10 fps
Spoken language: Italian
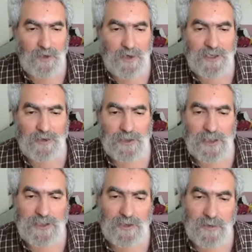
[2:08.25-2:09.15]
con
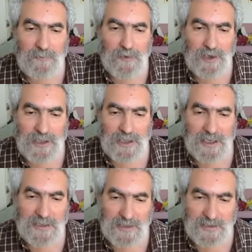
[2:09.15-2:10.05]
l'esortazione a
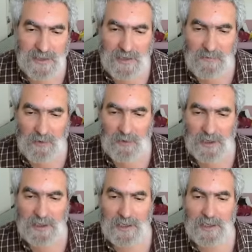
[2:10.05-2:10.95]
procedere senza
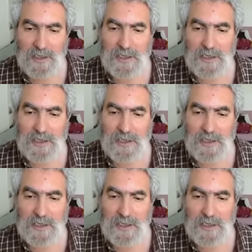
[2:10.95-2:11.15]
timore,